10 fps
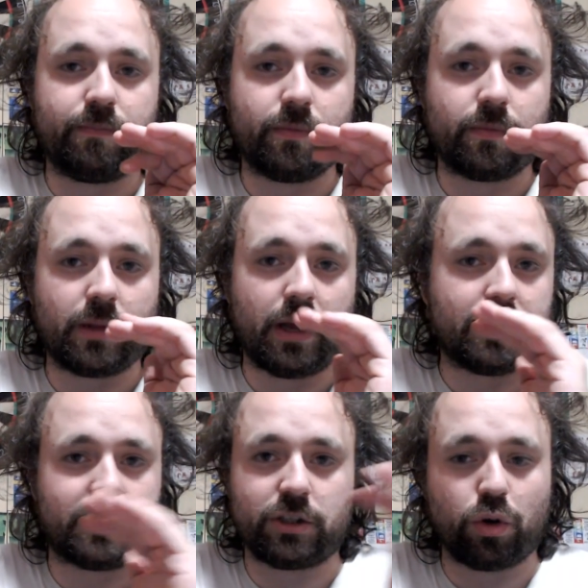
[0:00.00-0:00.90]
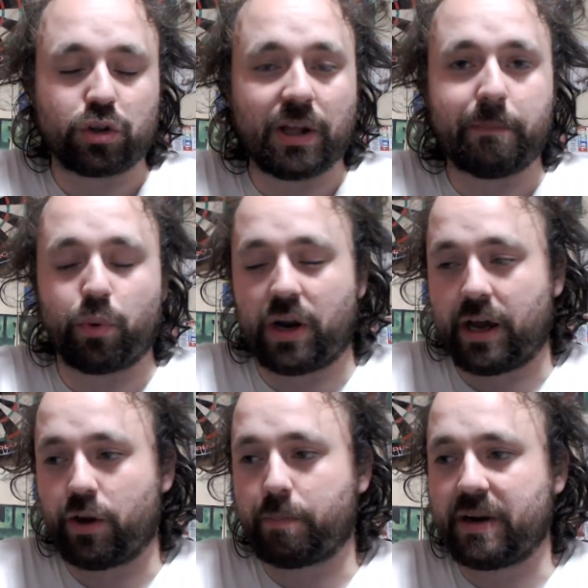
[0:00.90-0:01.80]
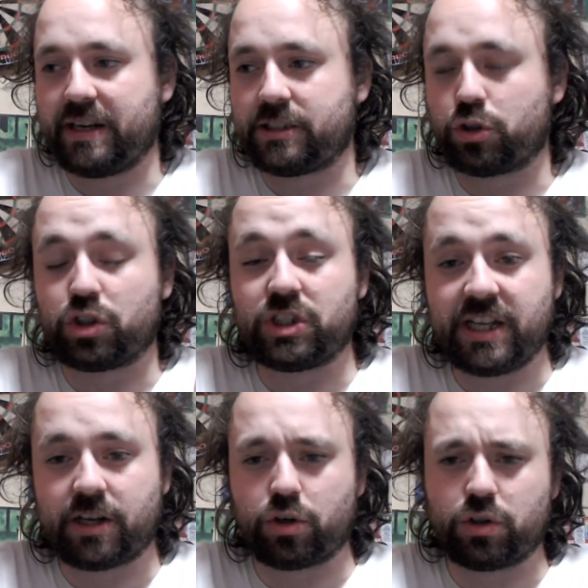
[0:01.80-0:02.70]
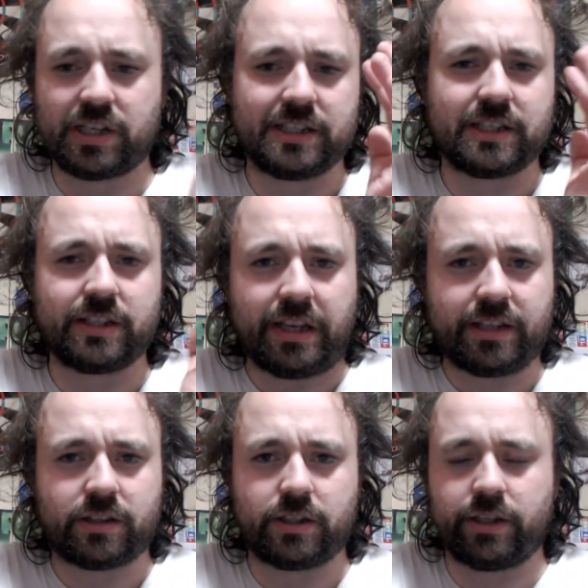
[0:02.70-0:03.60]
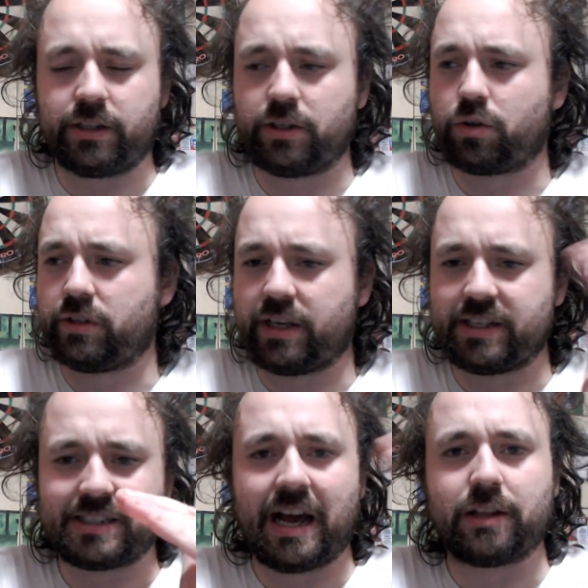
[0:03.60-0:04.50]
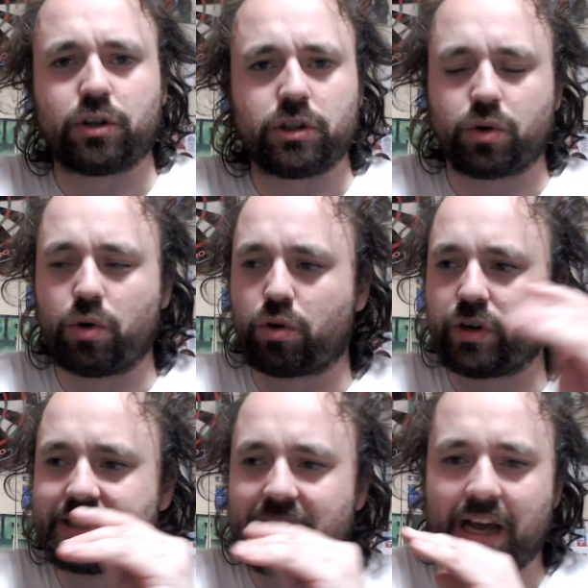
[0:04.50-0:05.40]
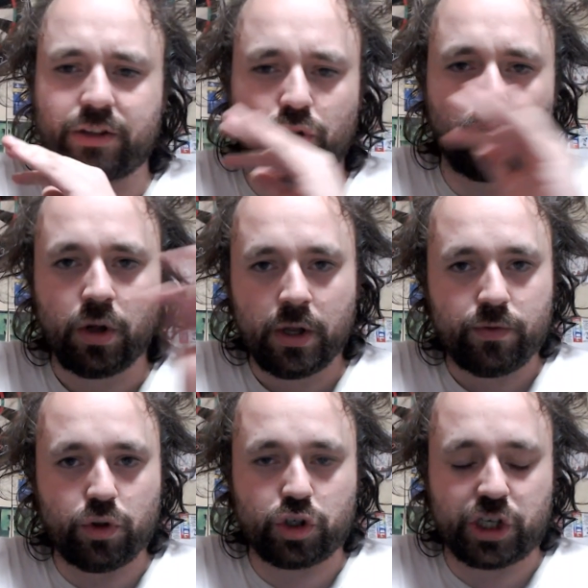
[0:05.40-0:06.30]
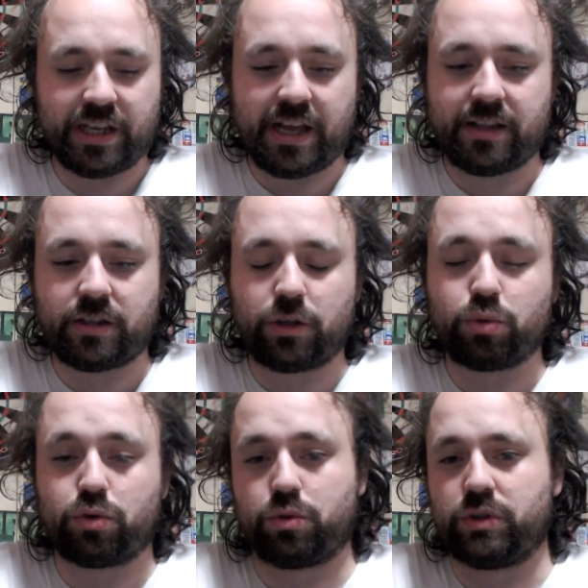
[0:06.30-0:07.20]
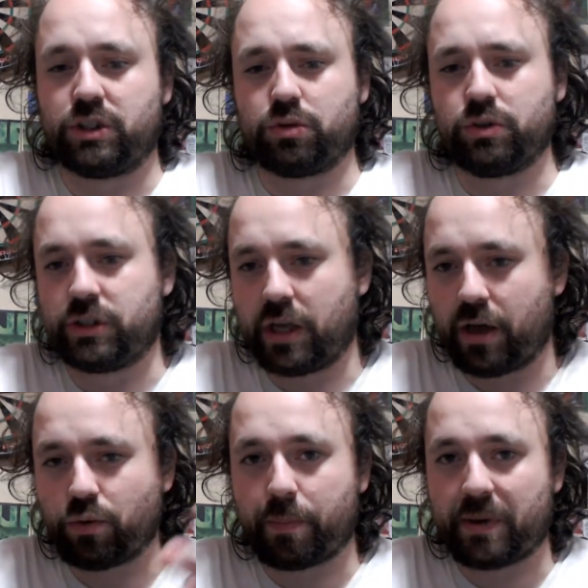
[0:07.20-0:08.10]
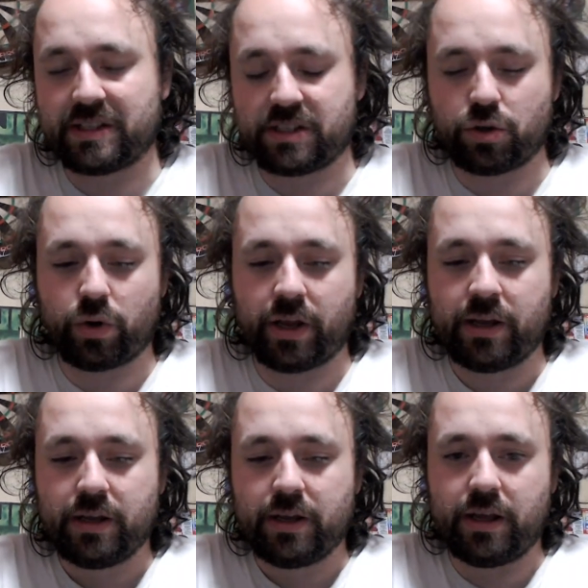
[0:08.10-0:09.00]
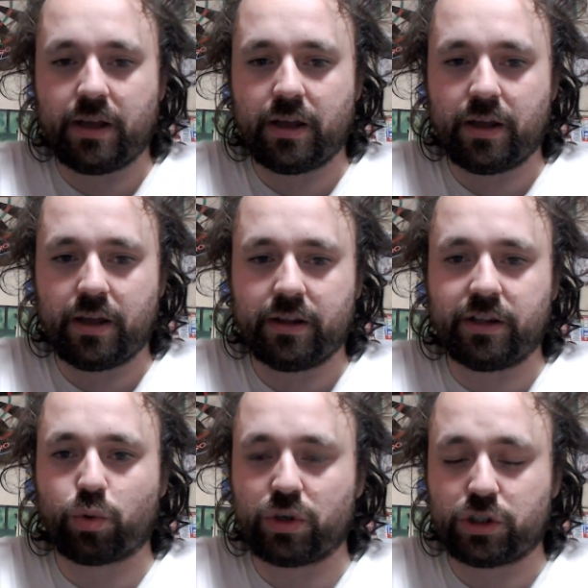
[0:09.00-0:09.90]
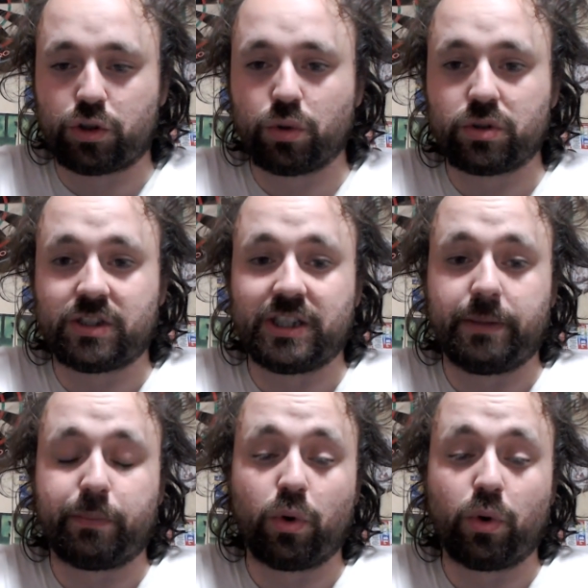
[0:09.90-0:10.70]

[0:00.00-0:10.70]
a titolo temporaneo, prestito secco, senza diritti di, di riscatto e di controriscatto, non c'è niente di tutto questo, quindi è un'operazione eh, di questo tipo.